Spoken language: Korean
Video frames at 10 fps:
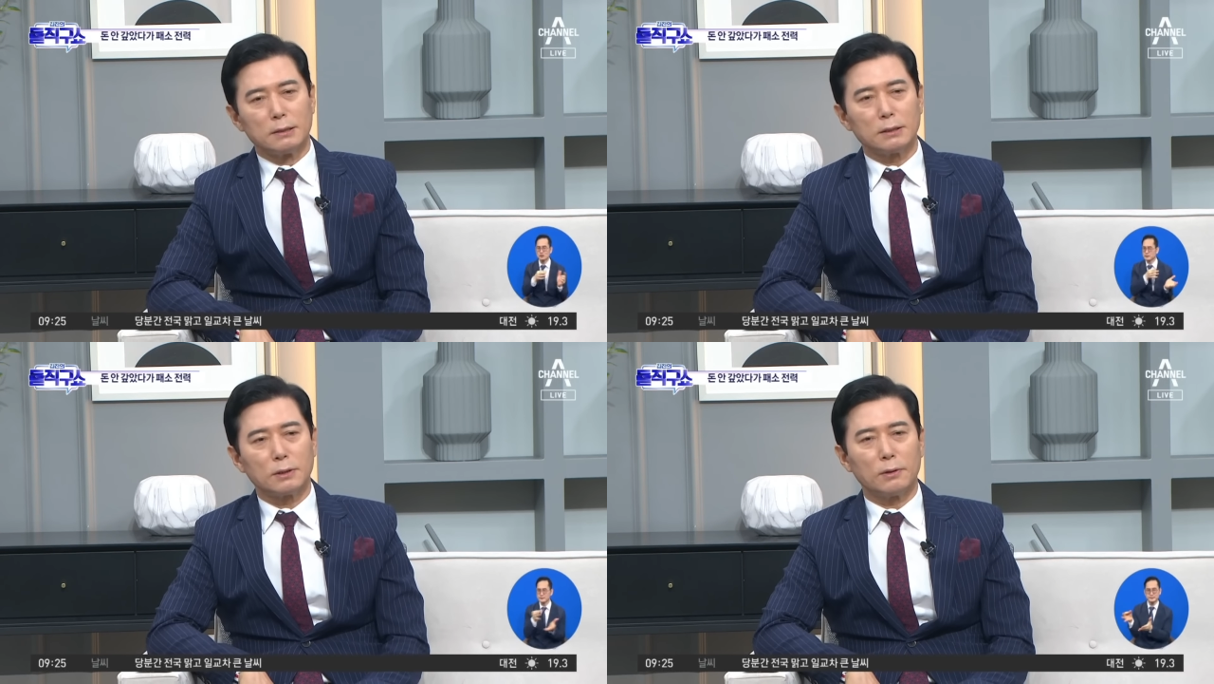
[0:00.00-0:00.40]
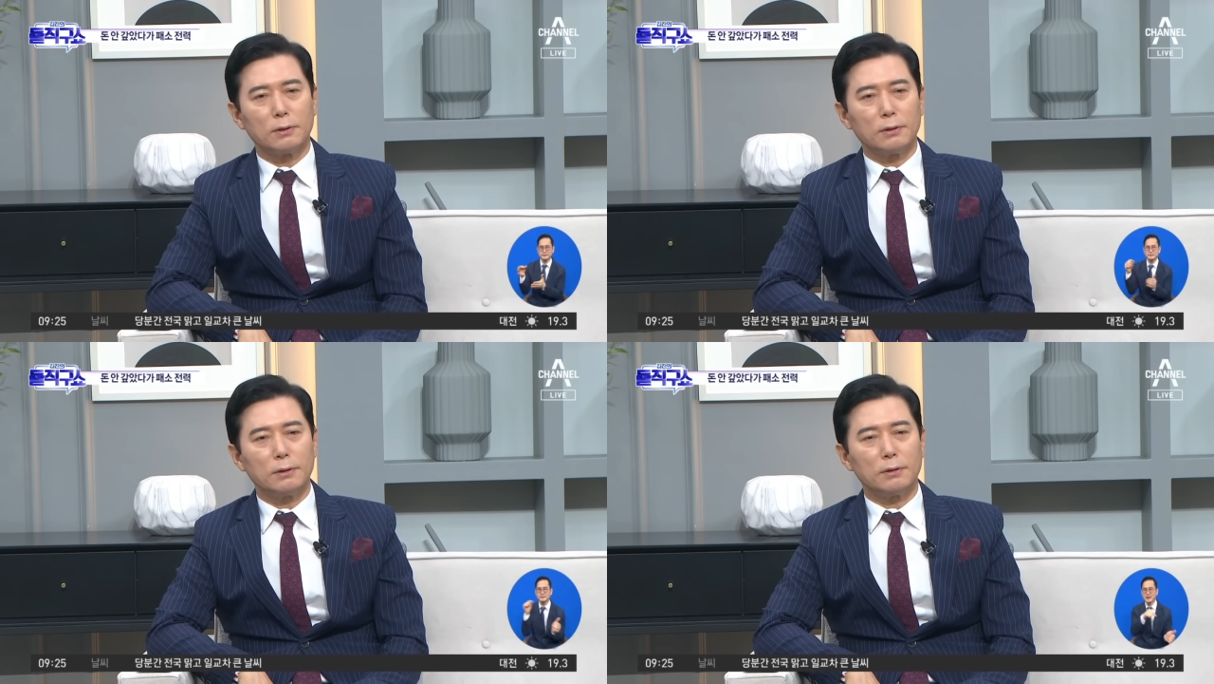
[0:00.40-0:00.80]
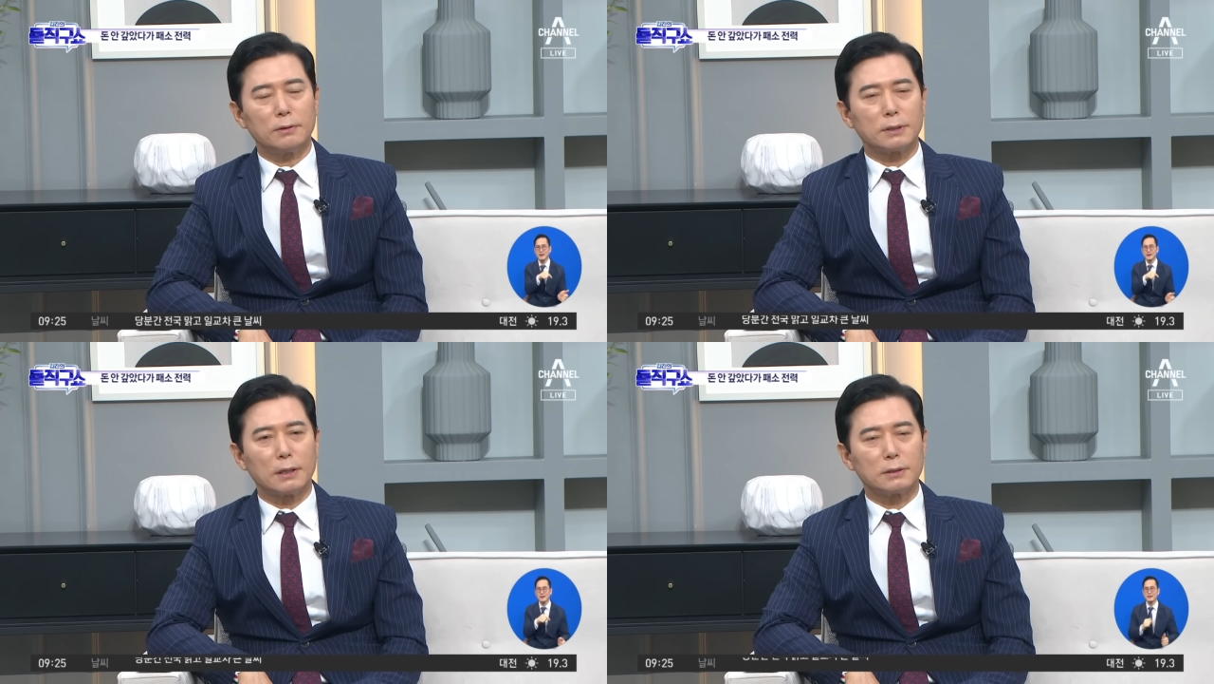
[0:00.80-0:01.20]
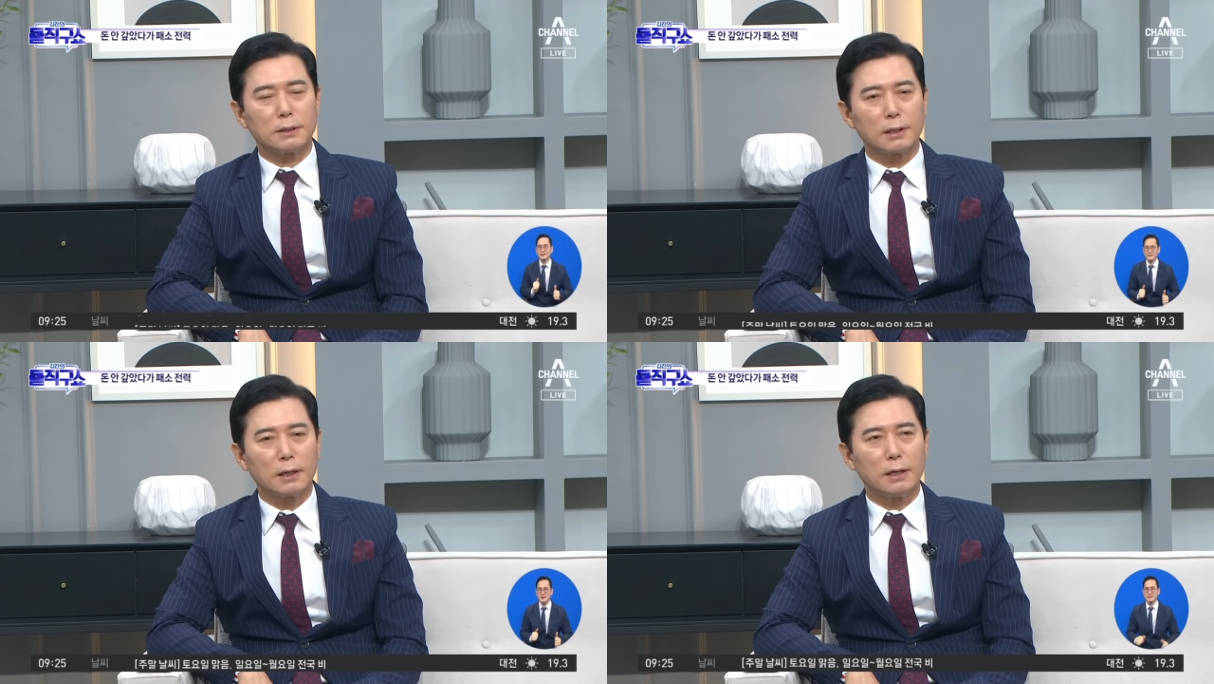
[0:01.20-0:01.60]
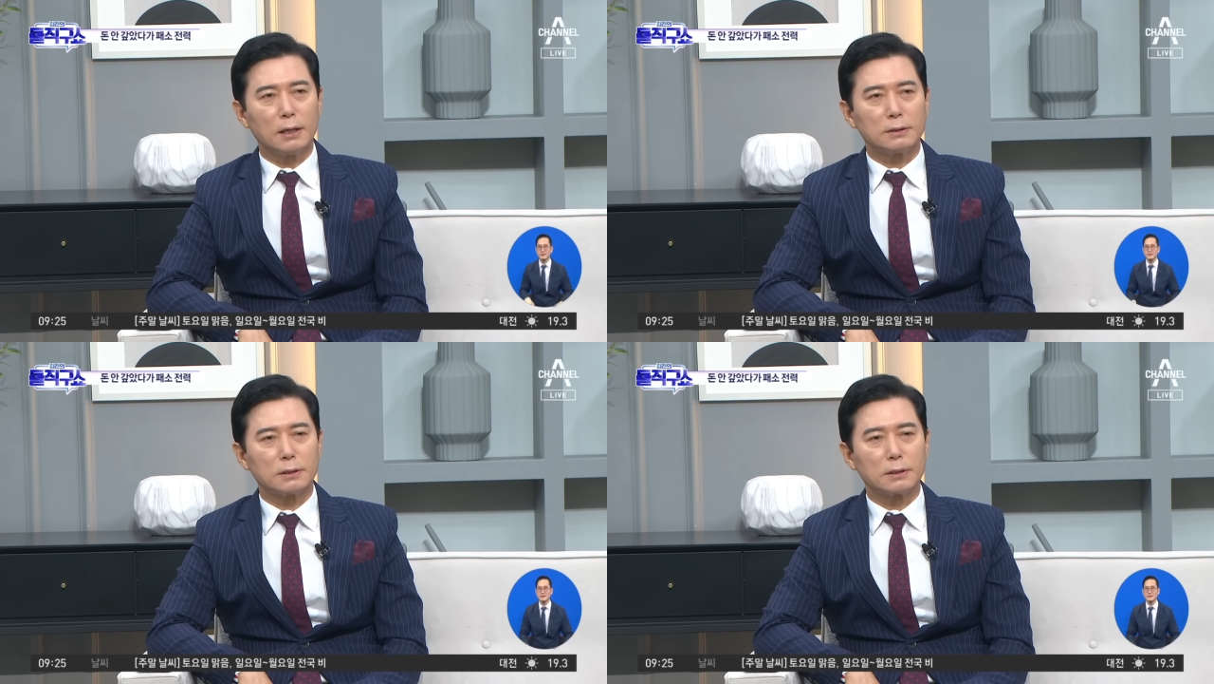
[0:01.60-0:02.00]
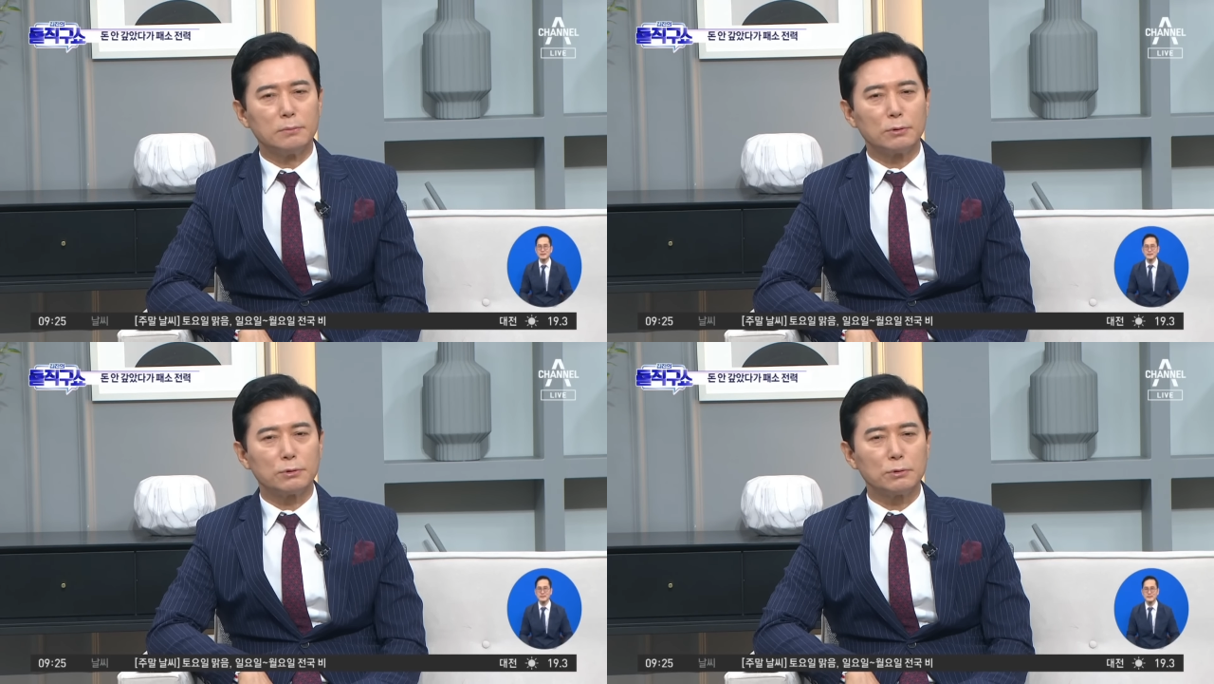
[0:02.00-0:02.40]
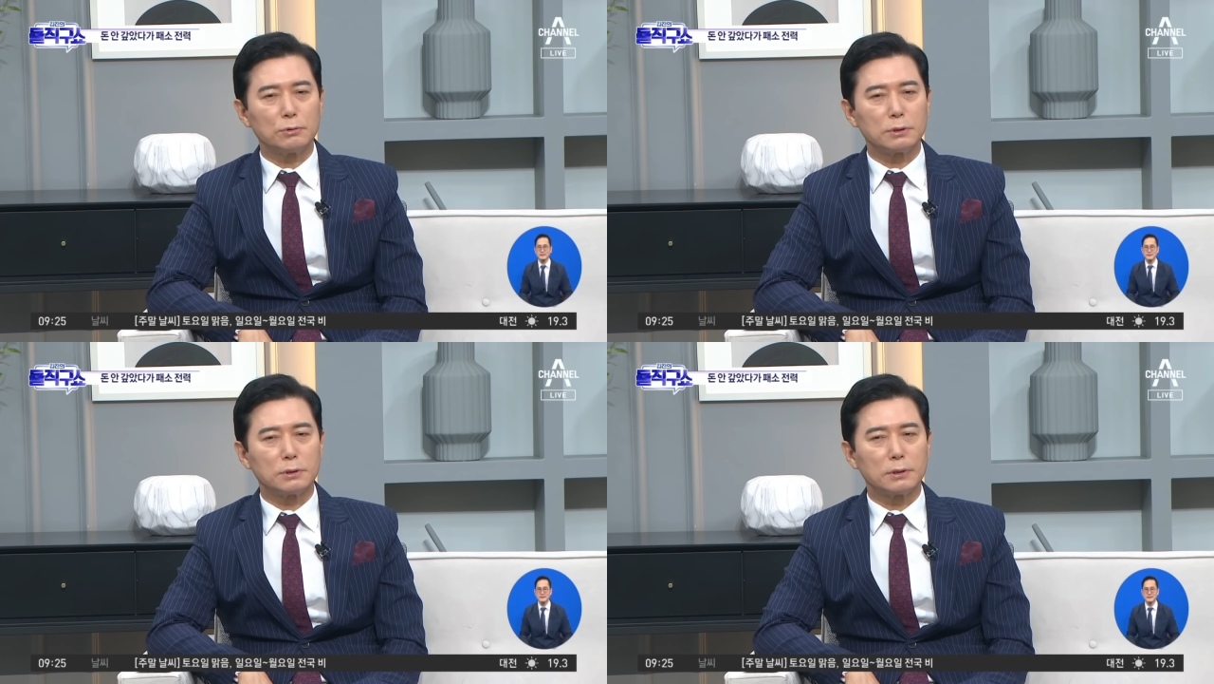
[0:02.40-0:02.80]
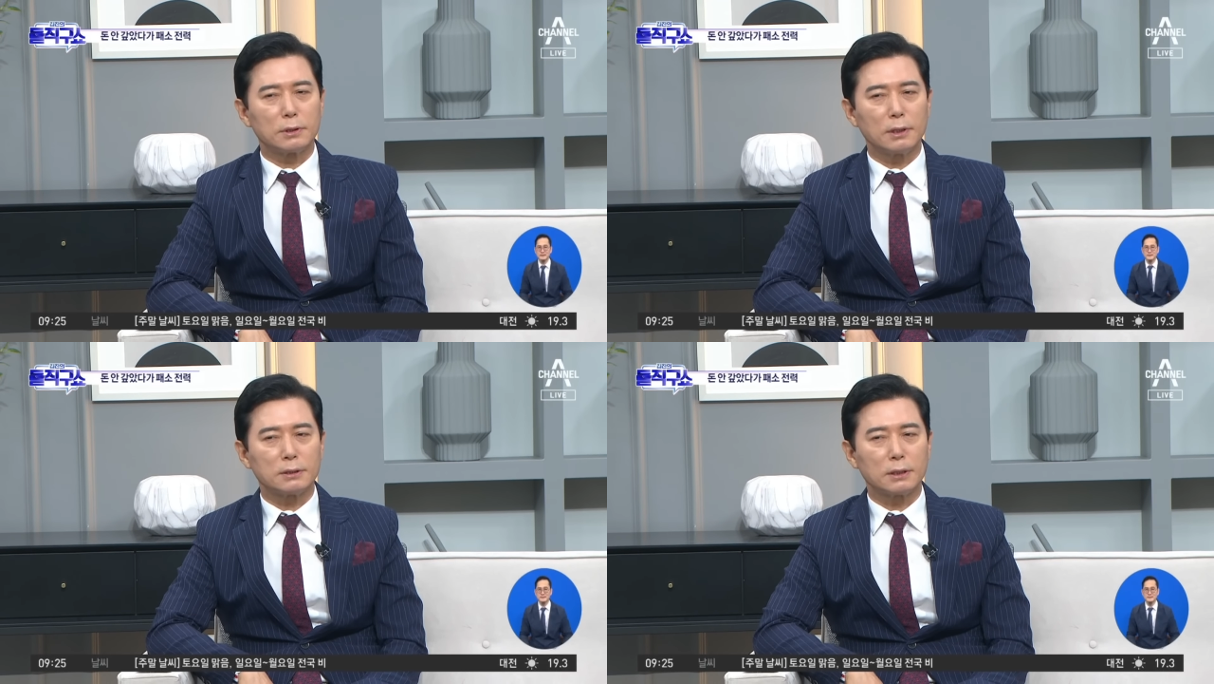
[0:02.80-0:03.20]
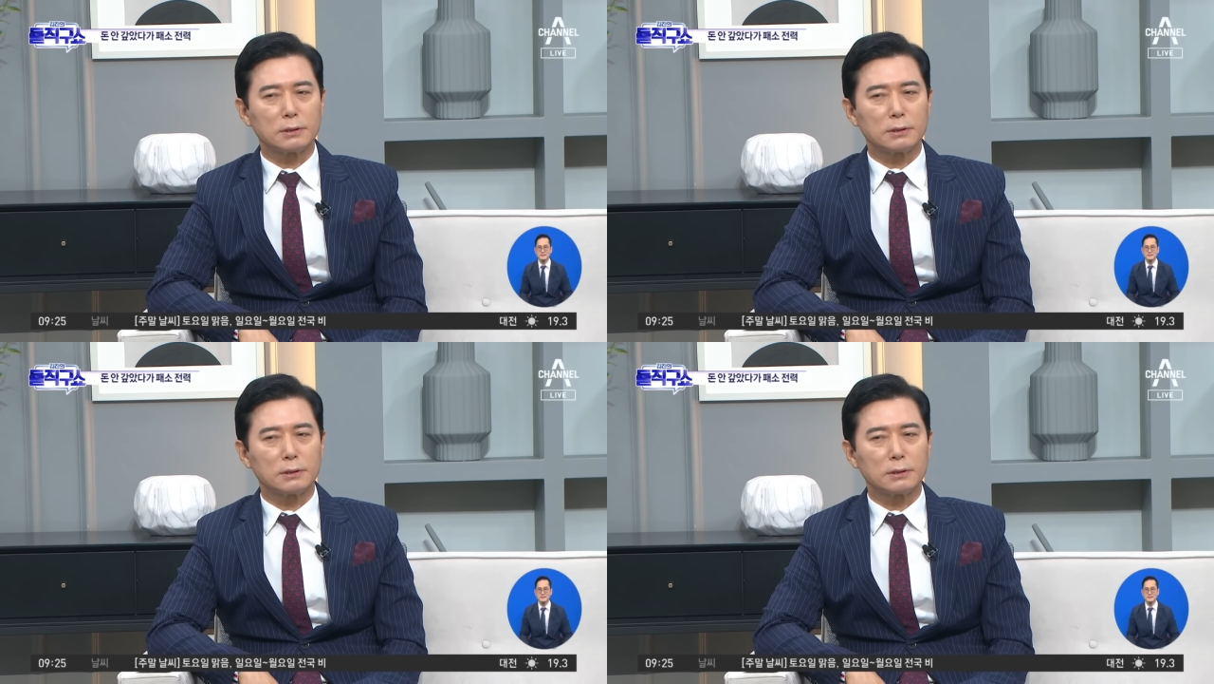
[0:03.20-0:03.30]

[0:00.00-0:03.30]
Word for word: 이제 저거 자체가 이제 김호중 씨가